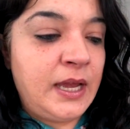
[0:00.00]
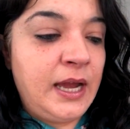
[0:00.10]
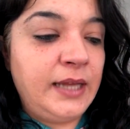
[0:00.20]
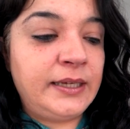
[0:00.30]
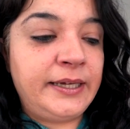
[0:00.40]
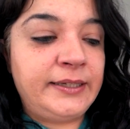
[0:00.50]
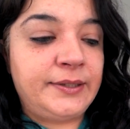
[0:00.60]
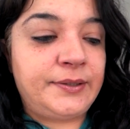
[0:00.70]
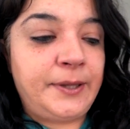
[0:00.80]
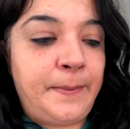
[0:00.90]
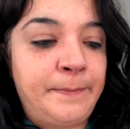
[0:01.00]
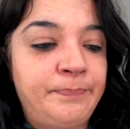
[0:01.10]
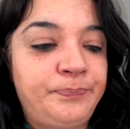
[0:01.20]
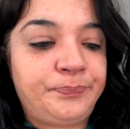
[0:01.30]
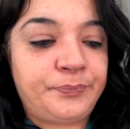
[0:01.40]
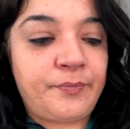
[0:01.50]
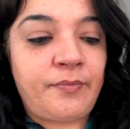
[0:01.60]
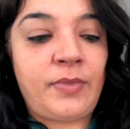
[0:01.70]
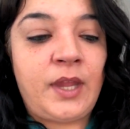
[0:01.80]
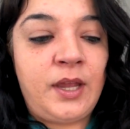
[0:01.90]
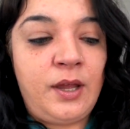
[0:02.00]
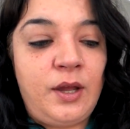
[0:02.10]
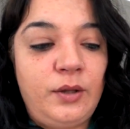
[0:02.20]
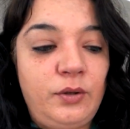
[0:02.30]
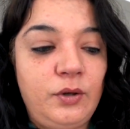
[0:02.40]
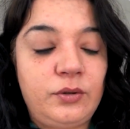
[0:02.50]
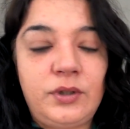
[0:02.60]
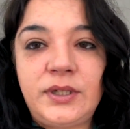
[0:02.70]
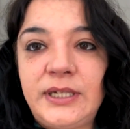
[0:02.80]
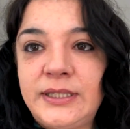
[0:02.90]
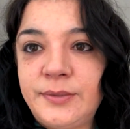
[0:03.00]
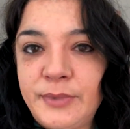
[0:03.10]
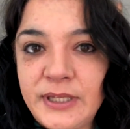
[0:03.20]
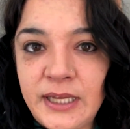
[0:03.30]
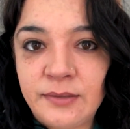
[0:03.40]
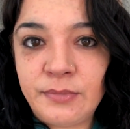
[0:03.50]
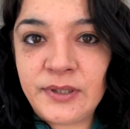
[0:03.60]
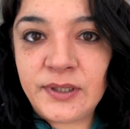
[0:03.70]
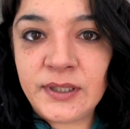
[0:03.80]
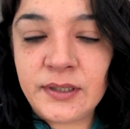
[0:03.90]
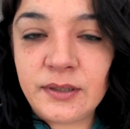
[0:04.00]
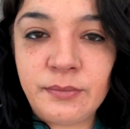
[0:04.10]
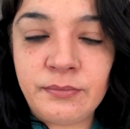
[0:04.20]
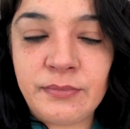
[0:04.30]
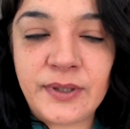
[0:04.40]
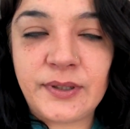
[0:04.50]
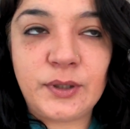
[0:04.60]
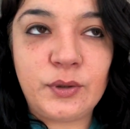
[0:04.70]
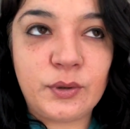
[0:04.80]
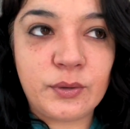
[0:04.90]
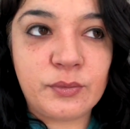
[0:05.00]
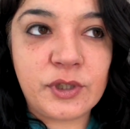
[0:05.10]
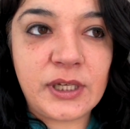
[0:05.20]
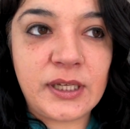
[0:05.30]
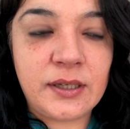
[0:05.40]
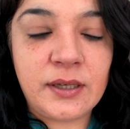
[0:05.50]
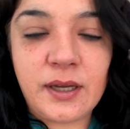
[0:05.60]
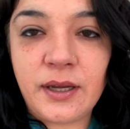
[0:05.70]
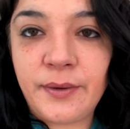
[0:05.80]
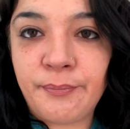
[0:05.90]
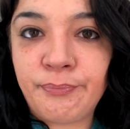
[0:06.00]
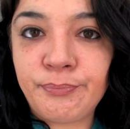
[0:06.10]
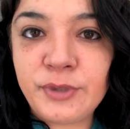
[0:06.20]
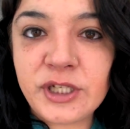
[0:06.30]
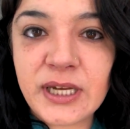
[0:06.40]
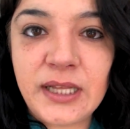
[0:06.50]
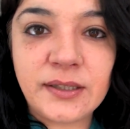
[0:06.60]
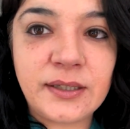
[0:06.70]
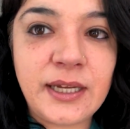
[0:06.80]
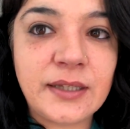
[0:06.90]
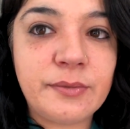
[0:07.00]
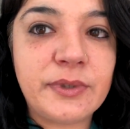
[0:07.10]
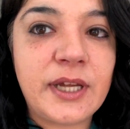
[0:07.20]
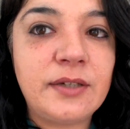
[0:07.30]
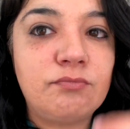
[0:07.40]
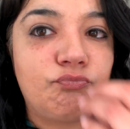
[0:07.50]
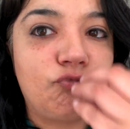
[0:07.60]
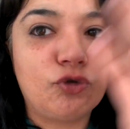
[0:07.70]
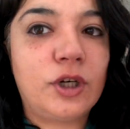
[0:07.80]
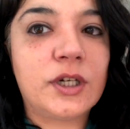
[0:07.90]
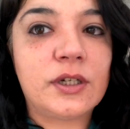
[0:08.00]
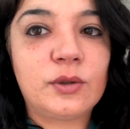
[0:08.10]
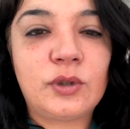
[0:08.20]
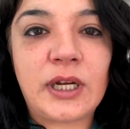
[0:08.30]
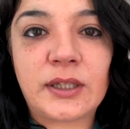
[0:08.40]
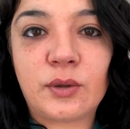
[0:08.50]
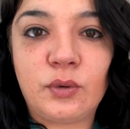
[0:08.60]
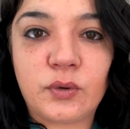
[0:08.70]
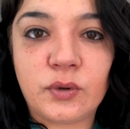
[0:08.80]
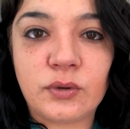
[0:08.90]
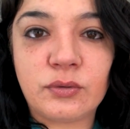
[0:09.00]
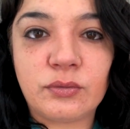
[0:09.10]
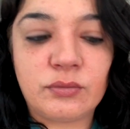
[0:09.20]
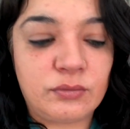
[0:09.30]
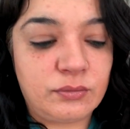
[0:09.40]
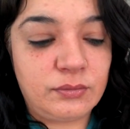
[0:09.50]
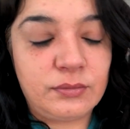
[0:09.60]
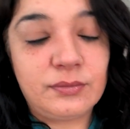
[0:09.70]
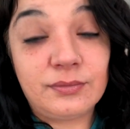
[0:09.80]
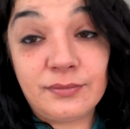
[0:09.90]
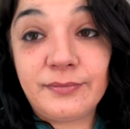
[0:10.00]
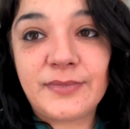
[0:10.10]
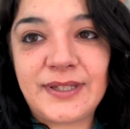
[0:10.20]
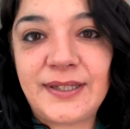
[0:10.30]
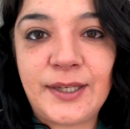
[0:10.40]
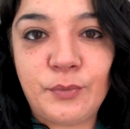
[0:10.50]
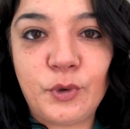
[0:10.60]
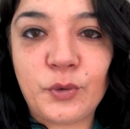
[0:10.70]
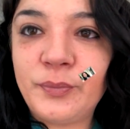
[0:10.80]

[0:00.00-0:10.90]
Hadi hayırlısı. Doktora gitmeden mese, mese diyorum şey bıçak altına yatmadan dudaklar olsun. Sanmıyorum.